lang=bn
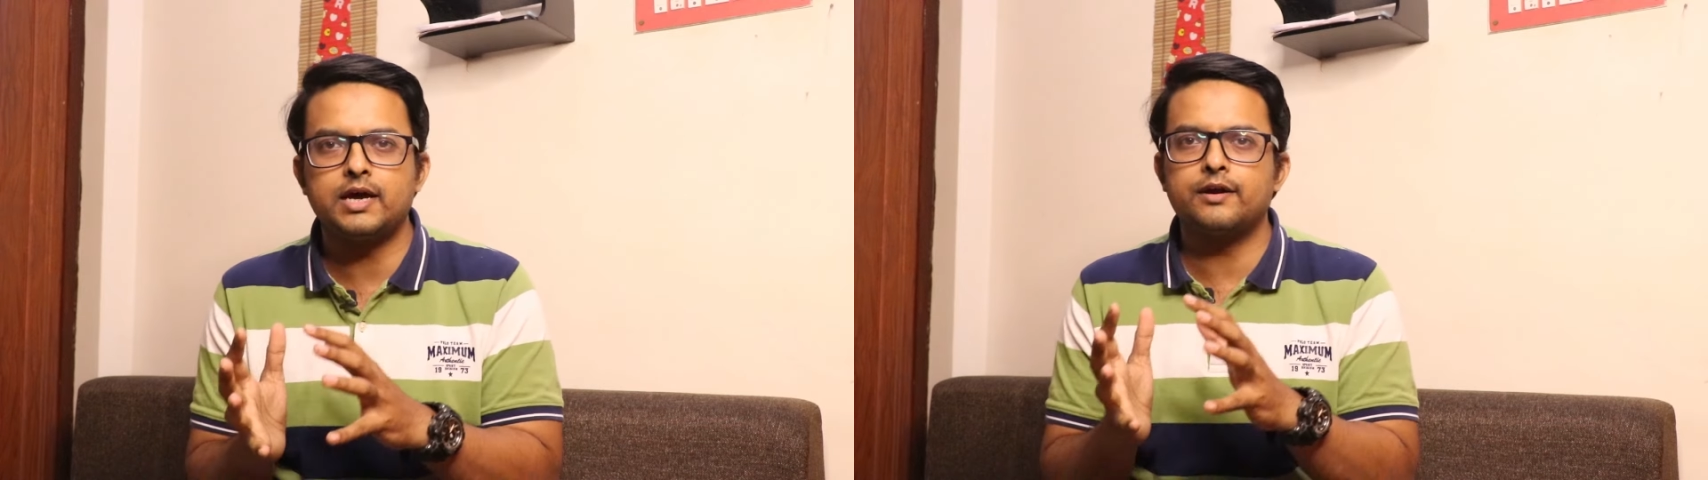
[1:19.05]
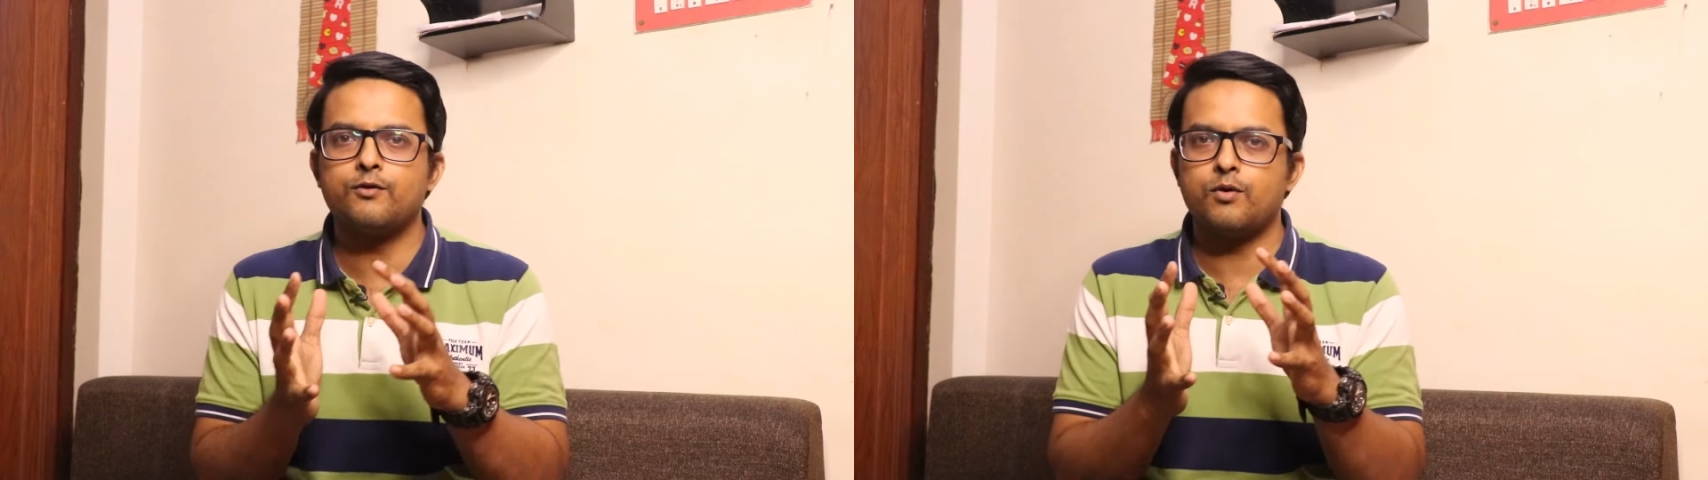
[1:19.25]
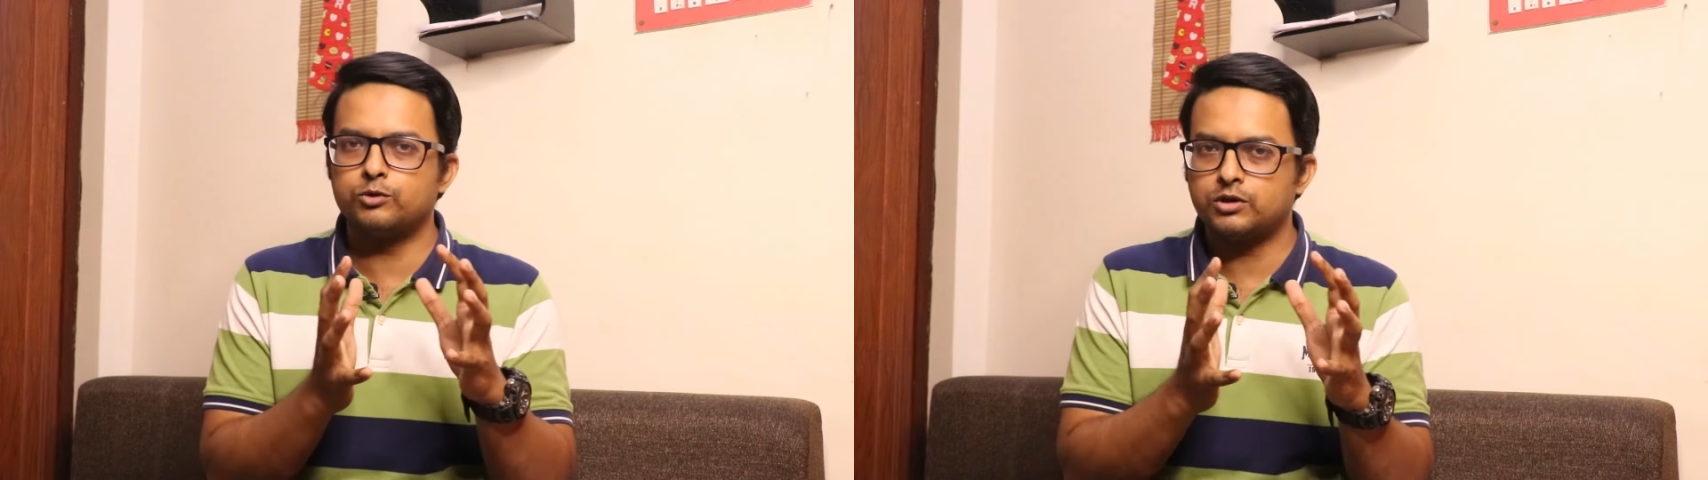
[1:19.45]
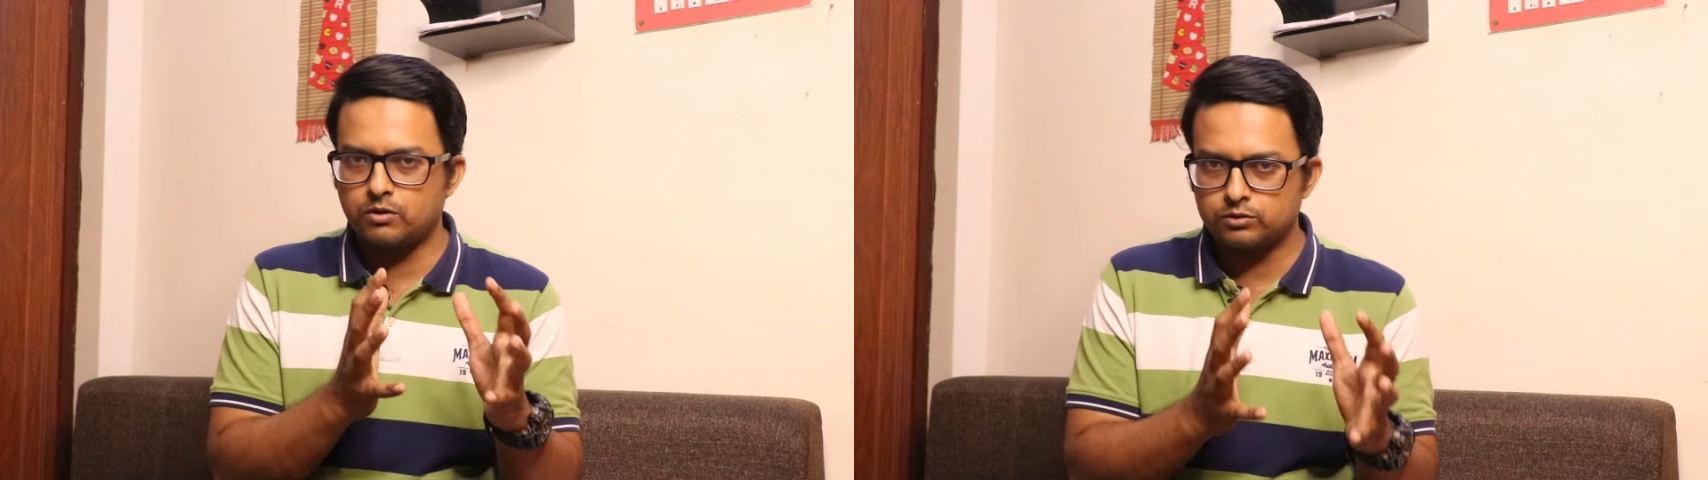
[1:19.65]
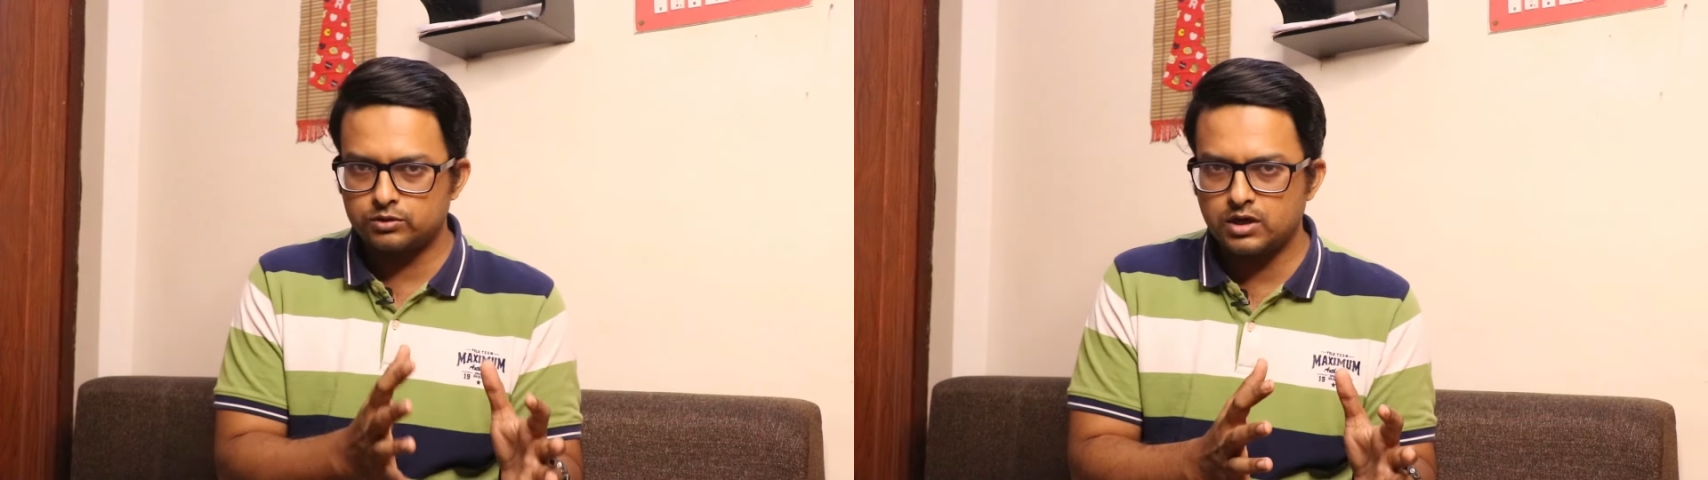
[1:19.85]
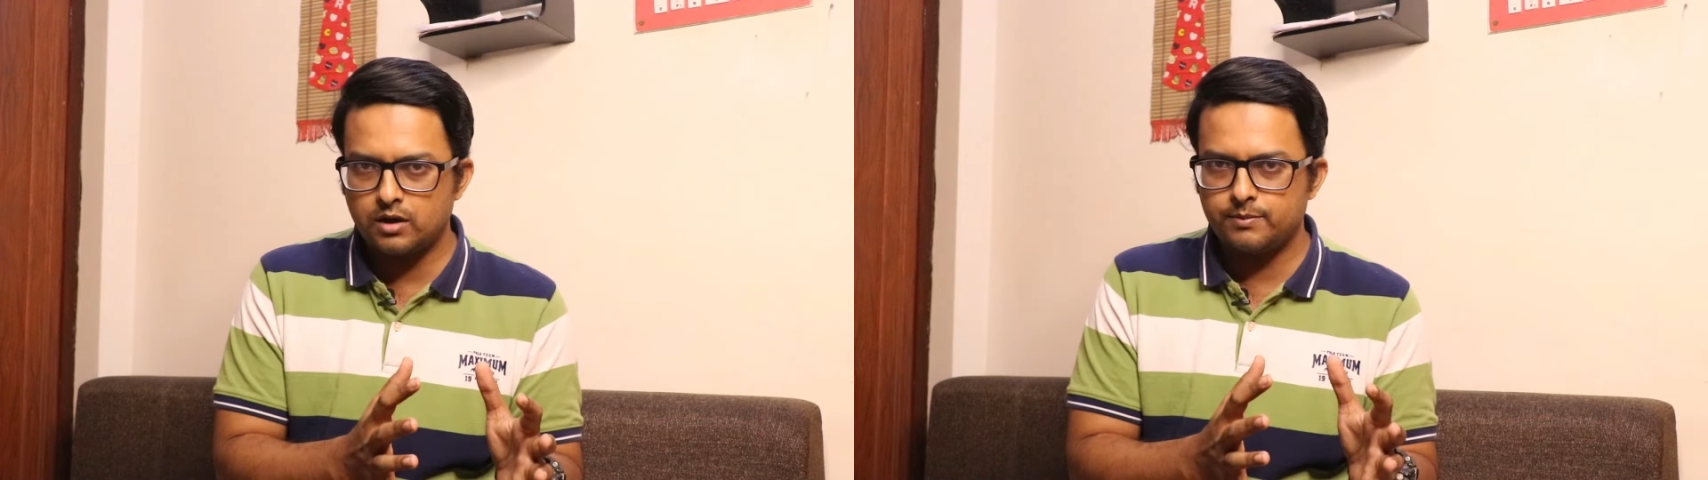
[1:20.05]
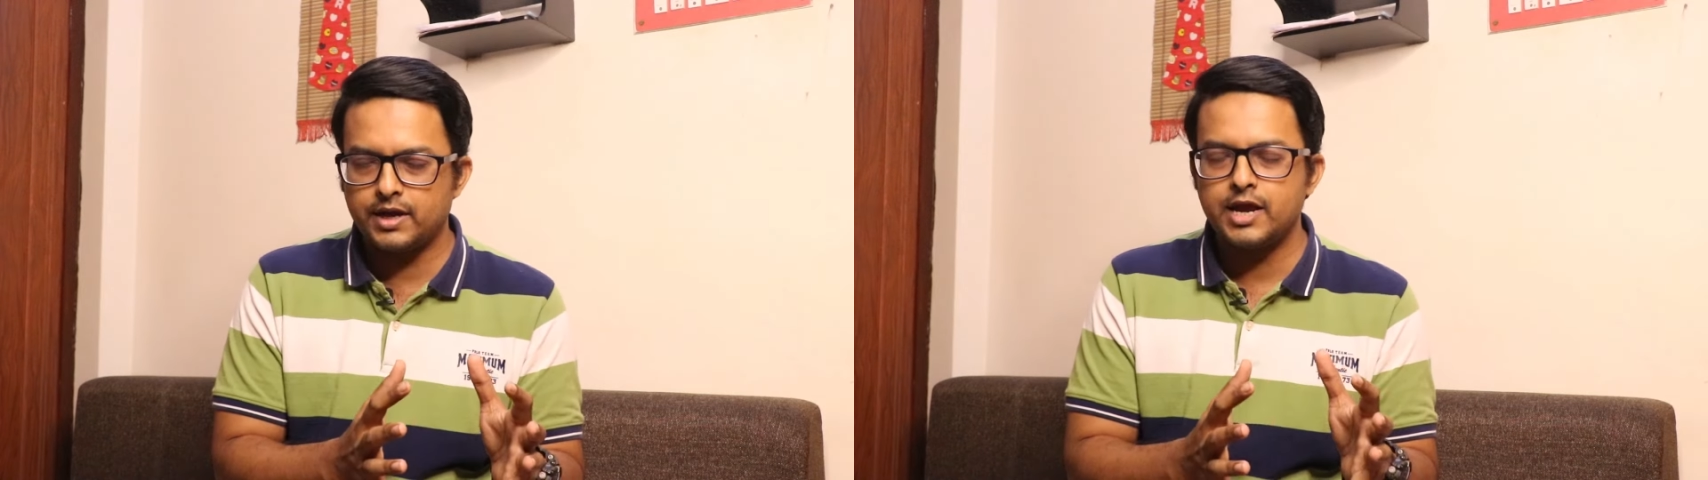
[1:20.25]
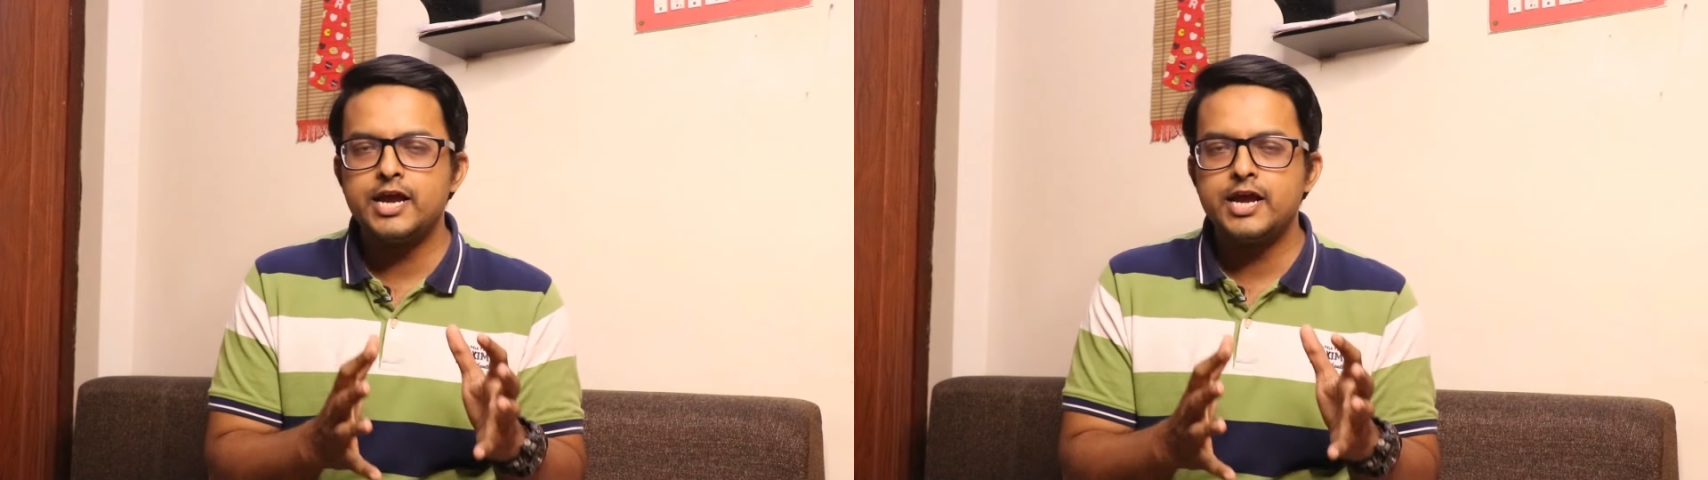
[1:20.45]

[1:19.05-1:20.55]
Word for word: তার ক্ষমতা কতটা হবে